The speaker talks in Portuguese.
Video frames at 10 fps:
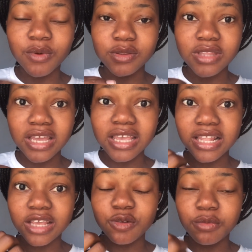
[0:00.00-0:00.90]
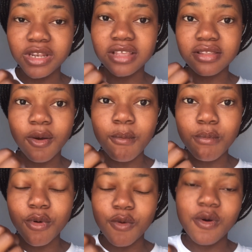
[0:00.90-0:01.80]
quando tá aquela iluminação
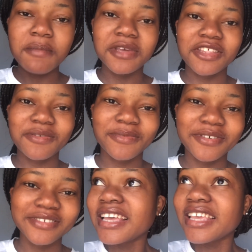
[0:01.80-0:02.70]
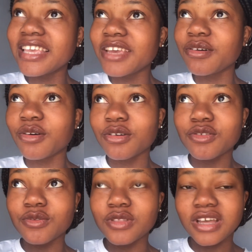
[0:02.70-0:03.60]
boa mesmo. E eu
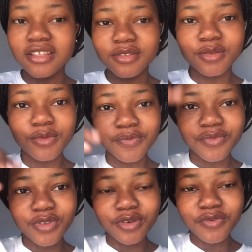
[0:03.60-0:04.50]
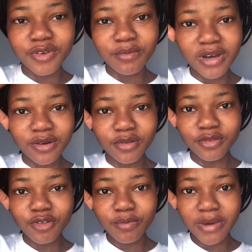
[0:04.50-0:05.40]
gosto tanto de ouvir o
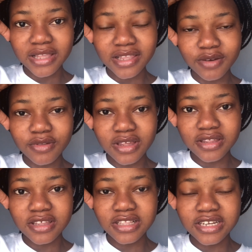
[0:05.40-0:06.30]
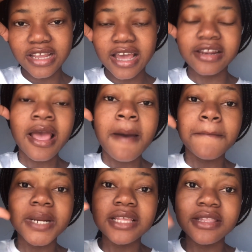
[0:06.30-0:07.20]
barulho dos pássaros a chilrear,
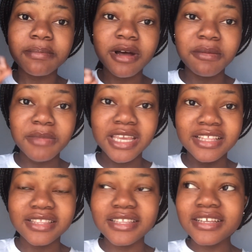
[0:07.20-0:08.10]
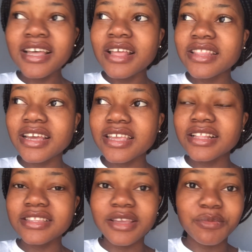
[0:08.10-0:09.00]
principalmente
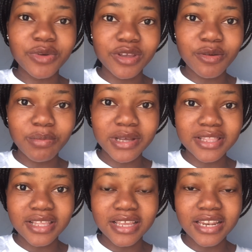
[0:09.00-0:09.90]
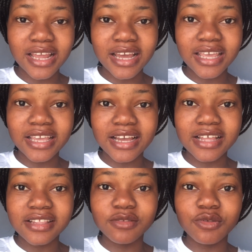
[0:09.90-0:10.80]
naquele tempo em que eu passei lá em
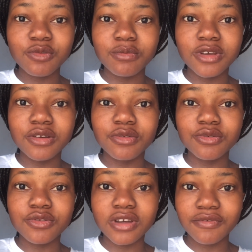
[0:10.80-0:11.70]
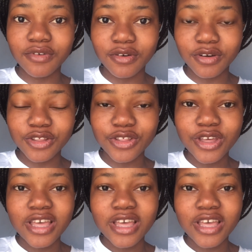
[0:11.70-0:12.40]
casa dos meus avós,